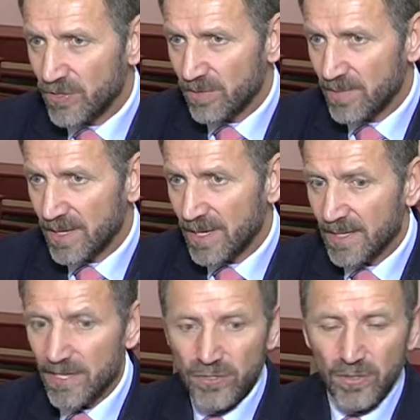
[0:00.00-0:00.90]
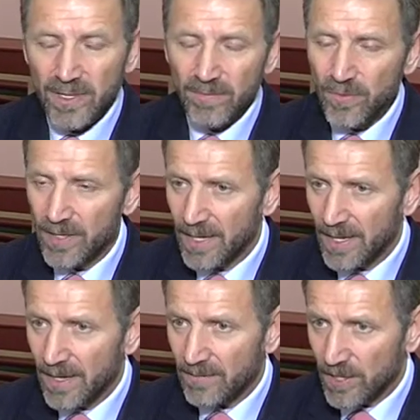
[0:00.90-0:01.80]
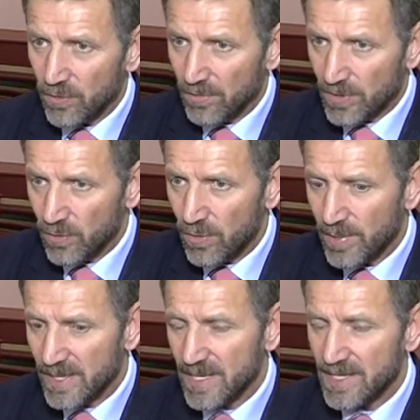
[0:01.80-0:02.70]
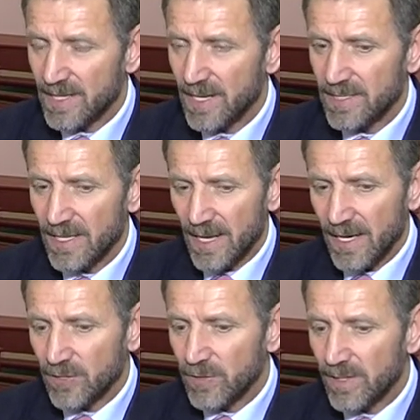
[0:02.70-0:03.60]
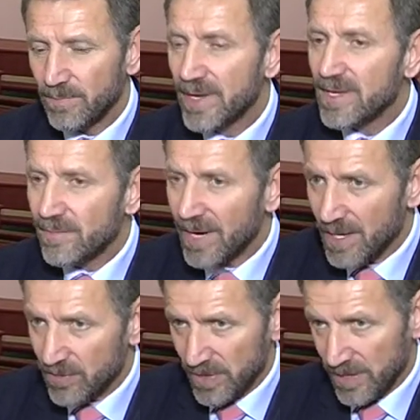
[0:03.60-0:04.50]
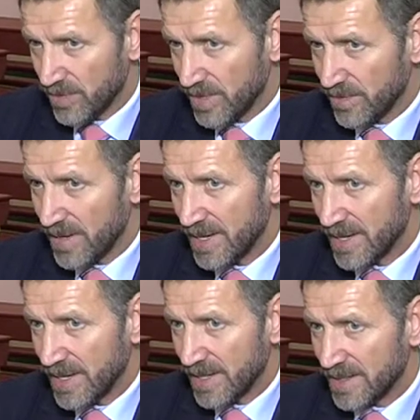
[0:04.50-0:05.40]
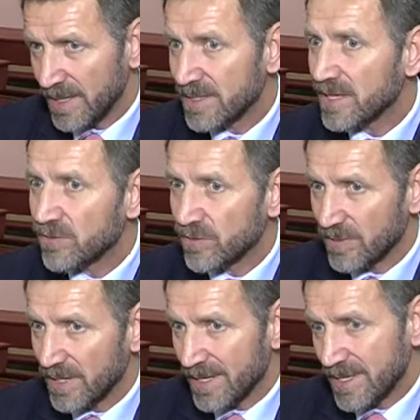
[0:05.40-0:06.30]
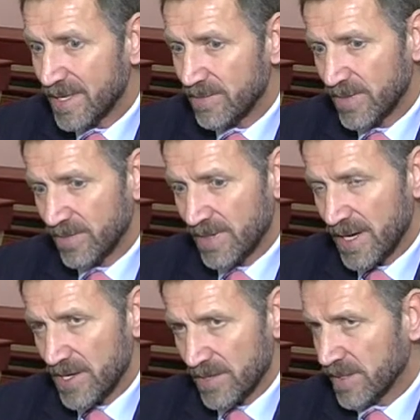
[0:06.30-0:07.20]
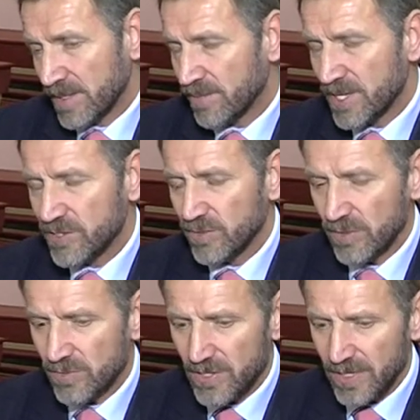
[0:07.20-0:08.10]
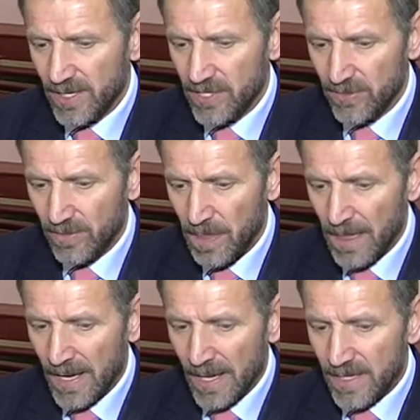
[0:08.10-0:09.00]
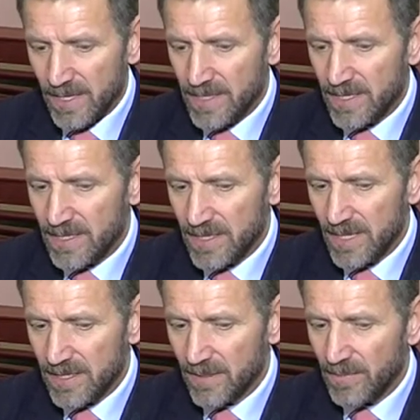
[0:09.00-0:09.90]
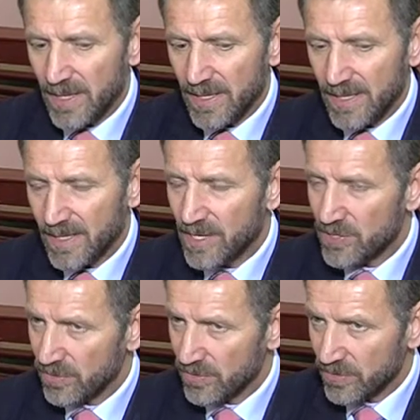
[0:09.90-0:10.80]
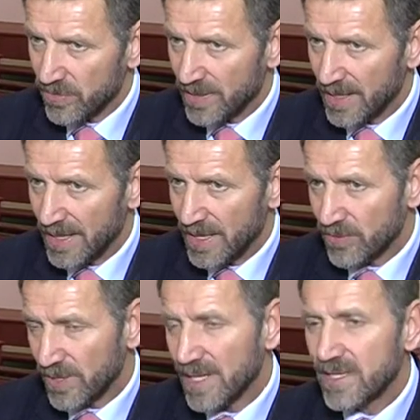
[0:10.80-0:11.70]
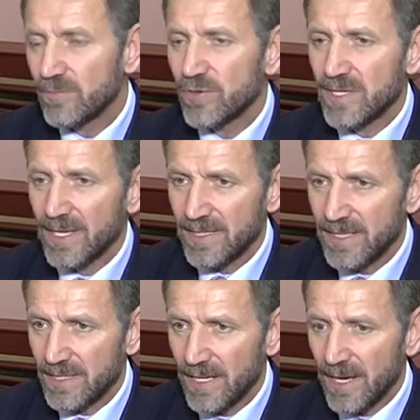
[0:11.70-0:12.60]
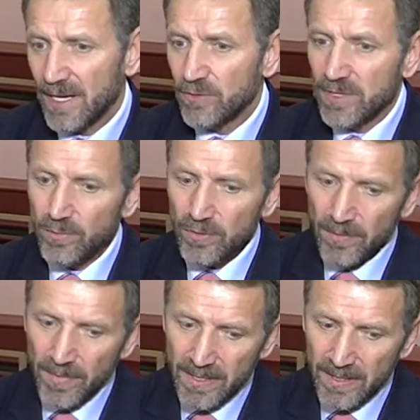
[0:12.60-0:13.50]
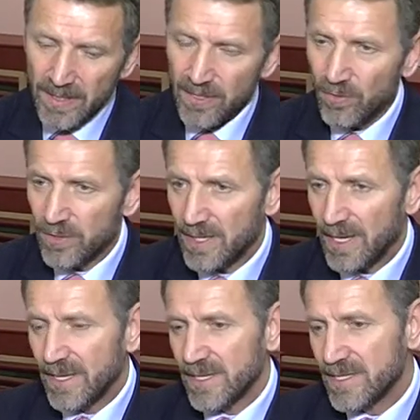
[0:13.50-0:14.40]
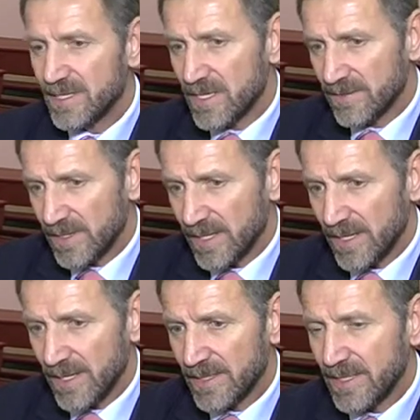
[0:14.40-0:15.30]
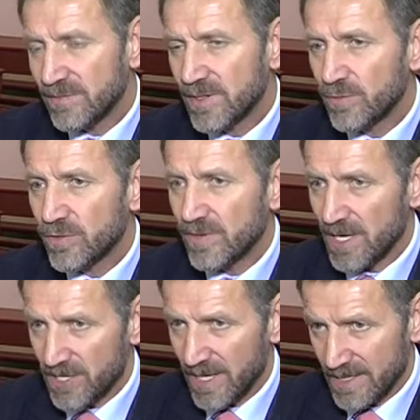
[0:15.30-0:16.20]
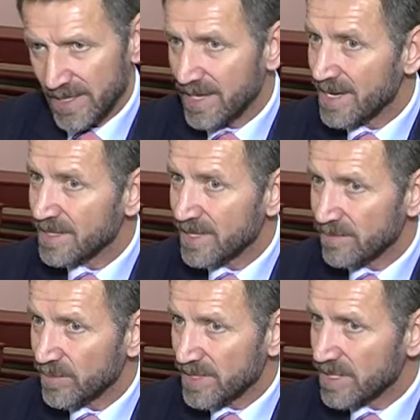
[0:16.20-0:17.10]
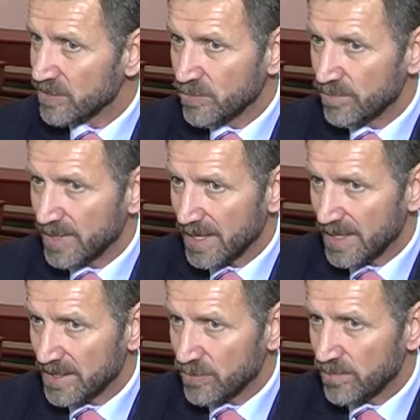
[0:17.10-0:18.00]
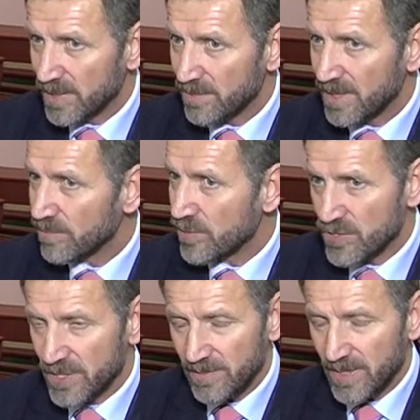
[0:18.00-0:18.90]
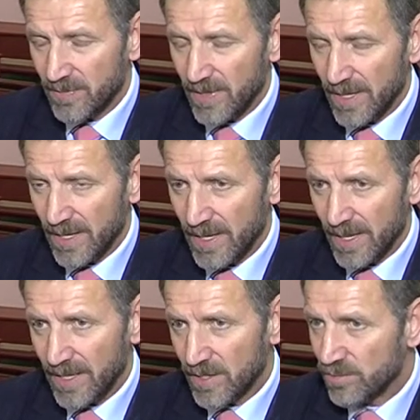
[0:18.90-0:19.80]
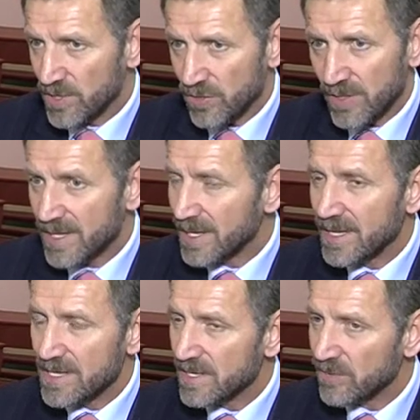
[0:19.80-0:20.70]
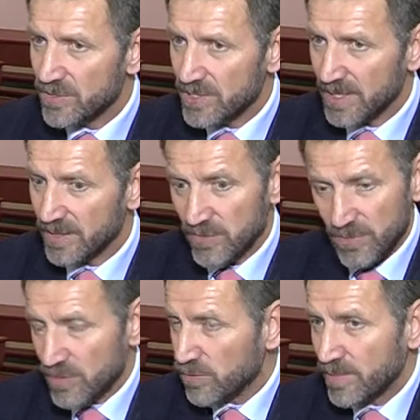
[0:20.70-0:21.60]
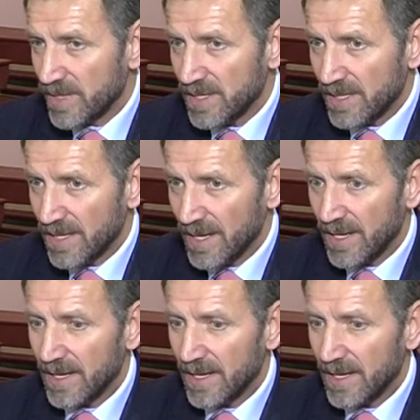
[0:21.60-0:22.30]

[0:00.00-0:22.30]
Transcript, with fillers: водоемы на Черном море в таком вот комплексе остались, которые принимают эту кефаль на ногу. Она там, вырай, она там растет очень хорошо. И если не создать нормальные экологические условия, то она не будет заходить, люди не будут иметь доход, и, естественно, этот вид будет вырождаться, как когда-то было со скумбрией. Скумбрии было больше, чем кефали, и думали, что она никогда не закончится. Но сегодня скумбрии нет,